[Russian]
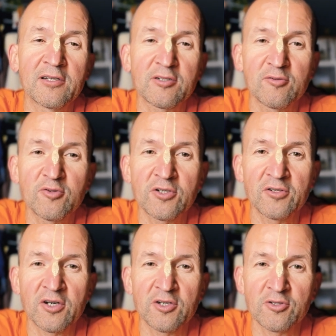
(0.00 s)
слушал
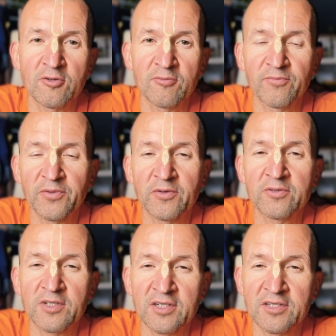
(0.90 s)
Кришну, он
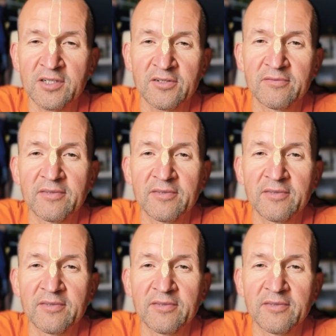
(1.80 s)
сказал